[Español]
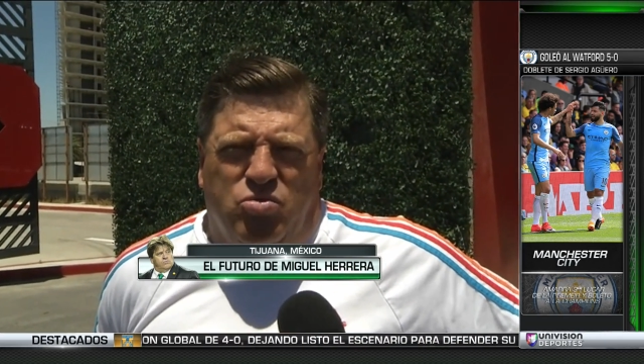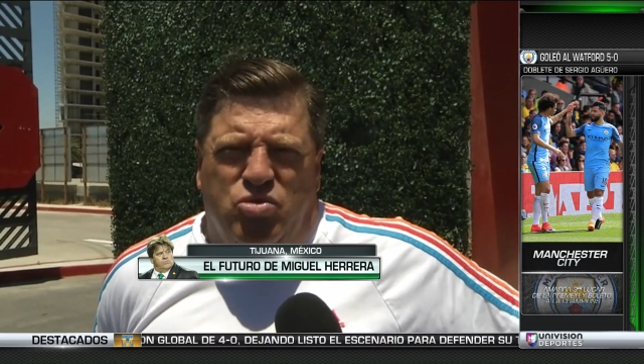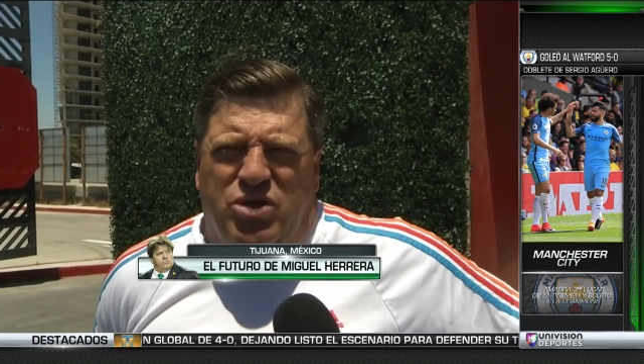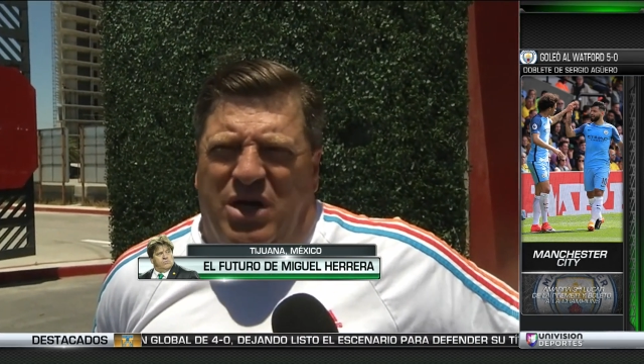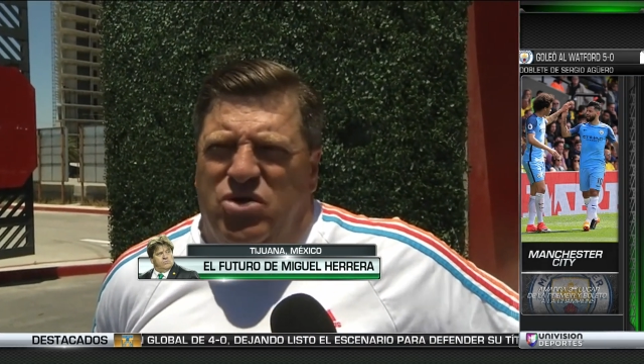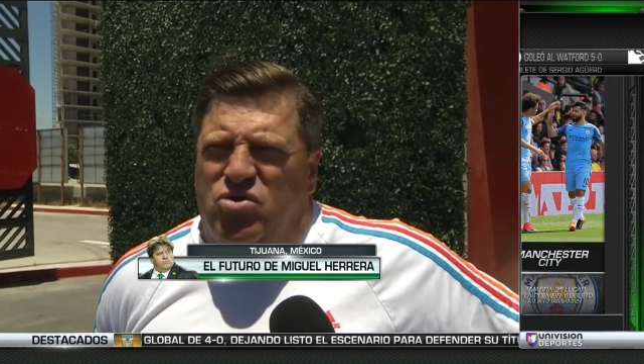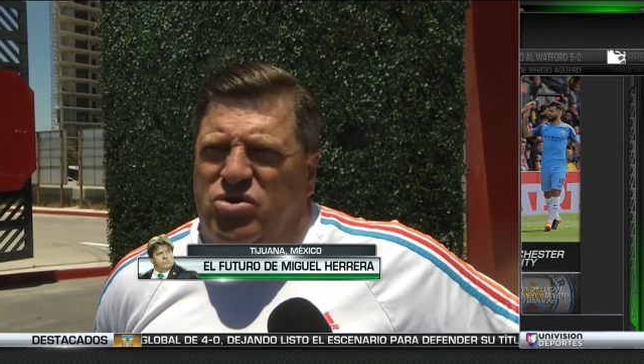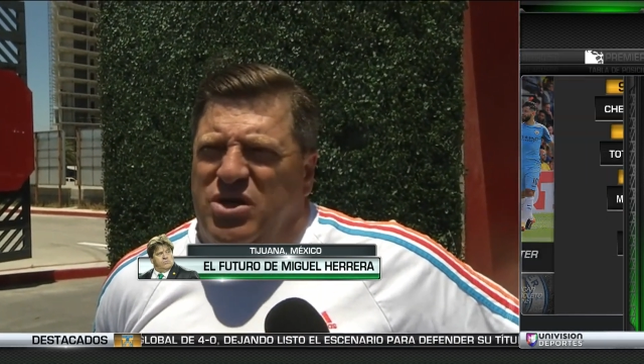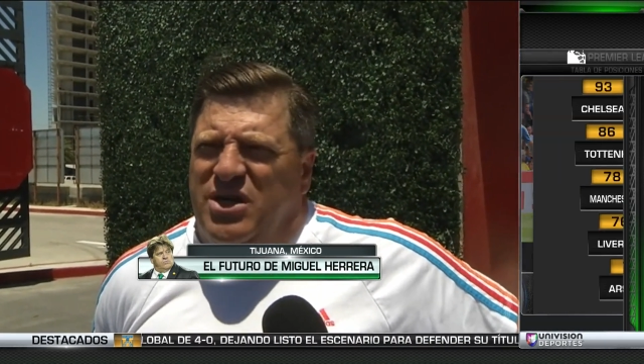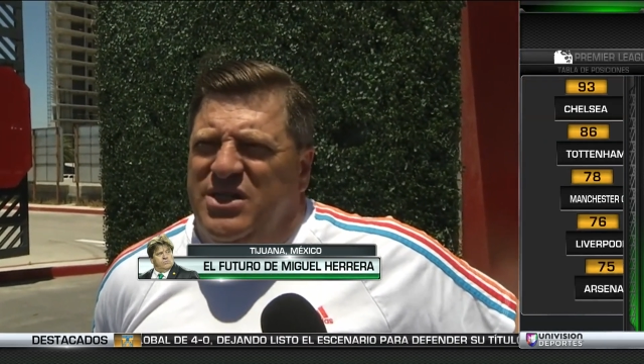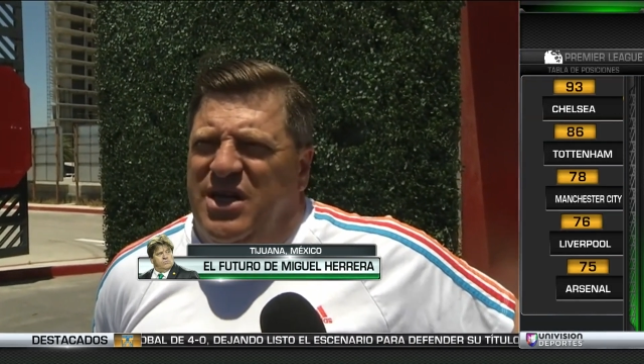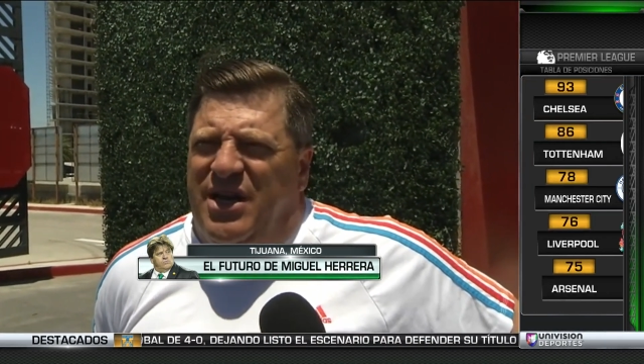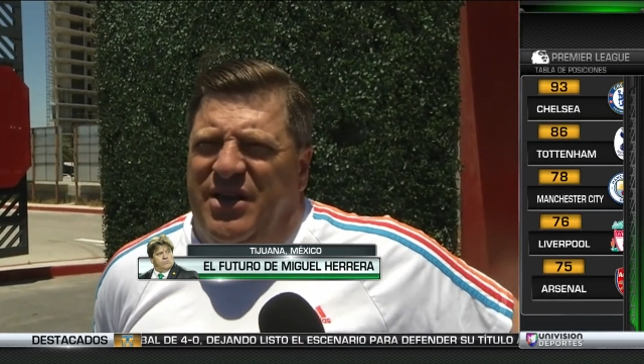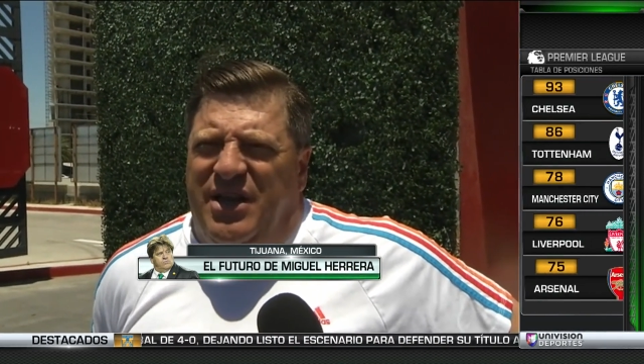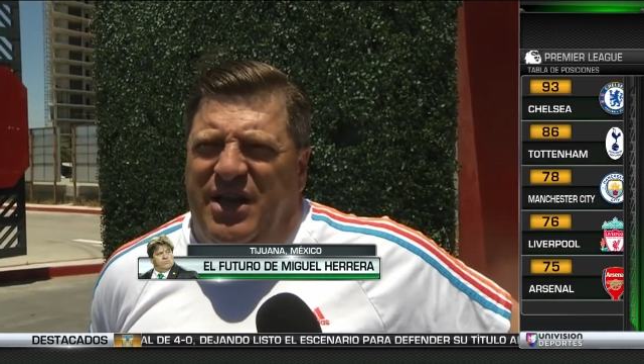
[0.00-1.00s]
muchachos,
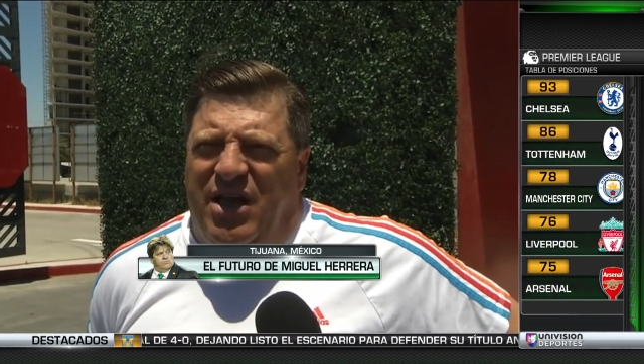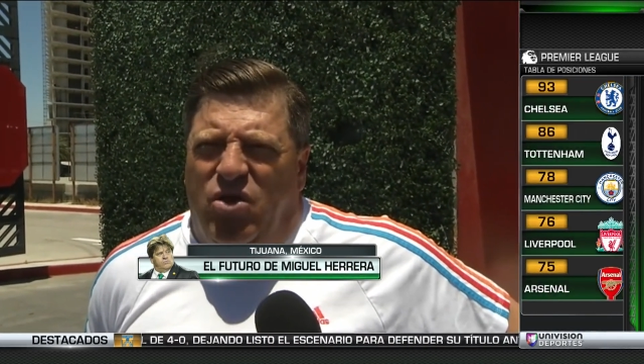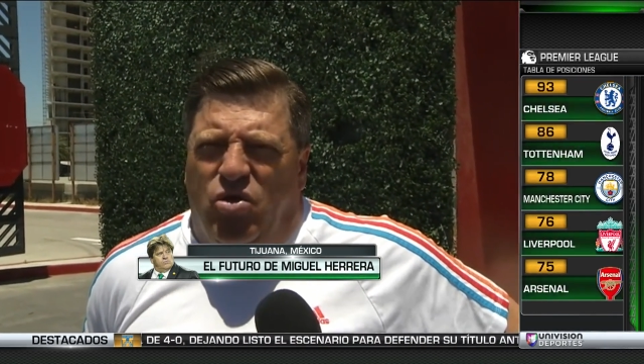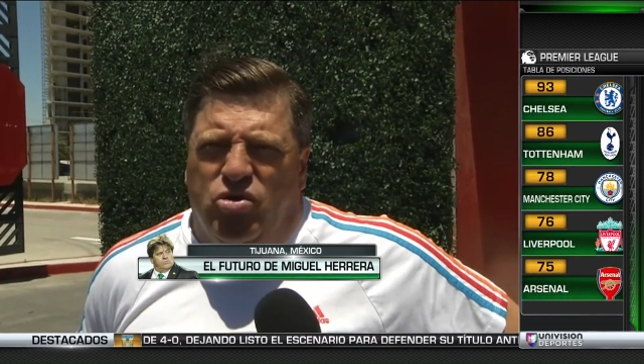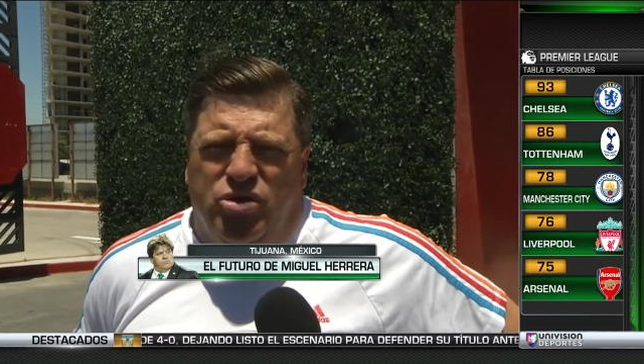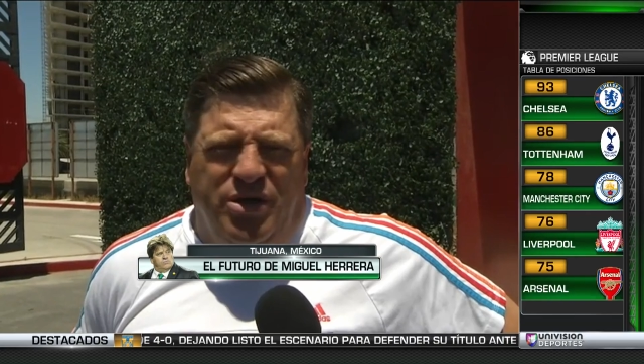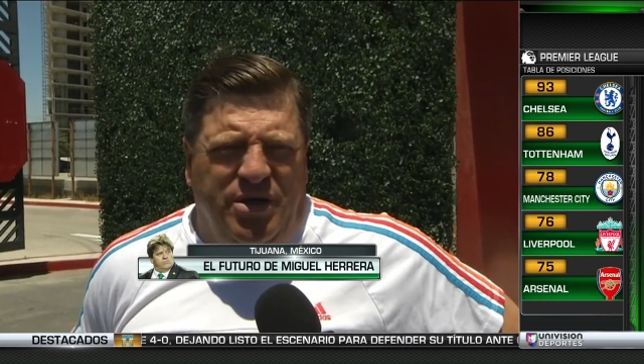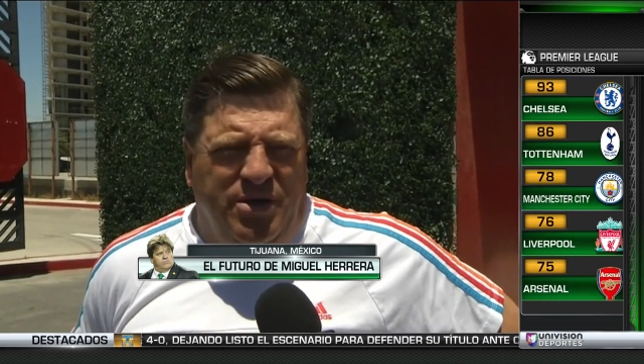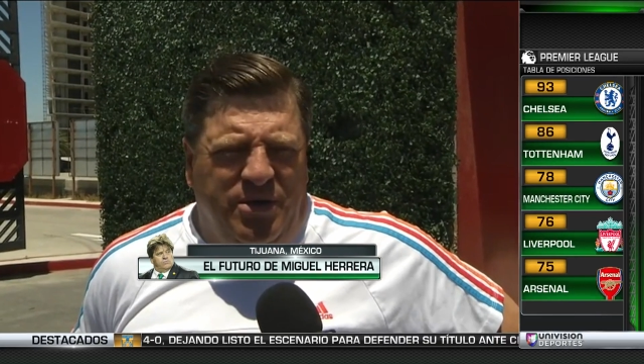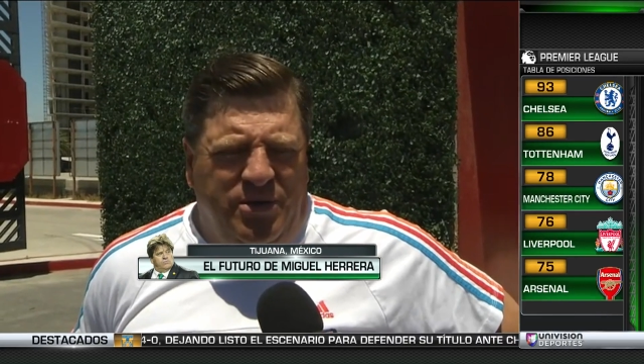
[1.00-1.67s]
regresarán el día 12